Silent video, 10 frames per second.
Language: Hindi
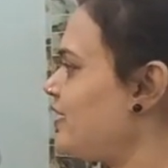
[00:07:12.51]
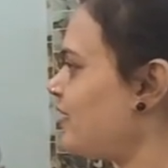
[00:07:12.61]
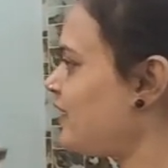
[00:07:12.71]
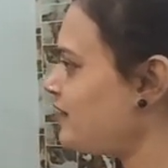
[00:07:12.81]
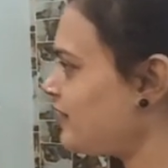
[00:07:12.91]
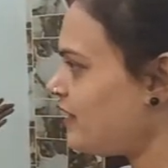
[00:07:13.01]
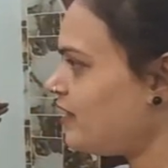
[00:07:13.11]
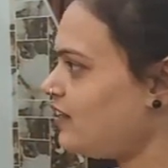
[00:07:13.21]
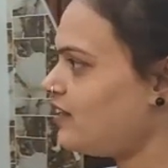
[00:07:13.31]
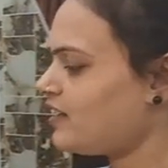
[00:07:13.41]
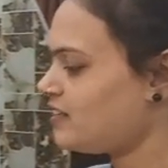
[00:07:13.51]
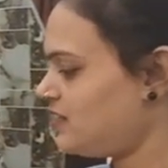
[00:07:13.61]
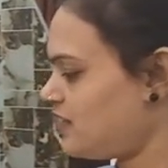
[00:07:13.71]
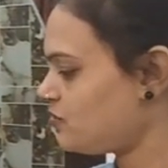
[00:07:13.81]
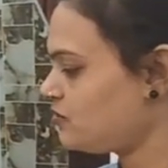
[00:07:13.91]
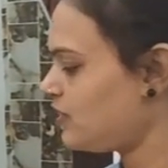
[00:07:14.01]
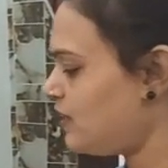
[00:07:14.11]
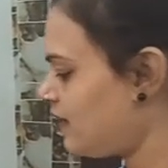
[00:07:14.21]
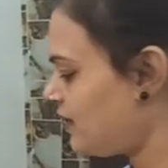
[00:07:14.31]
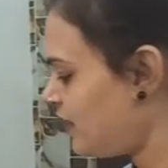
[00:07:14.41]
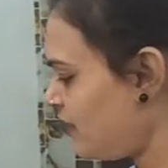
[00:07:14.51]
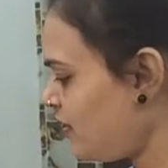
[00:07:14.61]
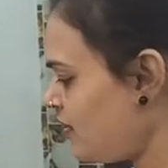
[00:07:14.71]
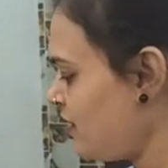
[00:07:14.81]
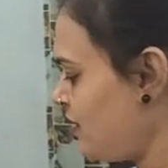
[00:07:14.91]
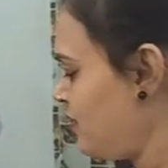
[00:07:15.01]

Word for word: दिया गया है देखिए ये कितना सुंदर लग रहा है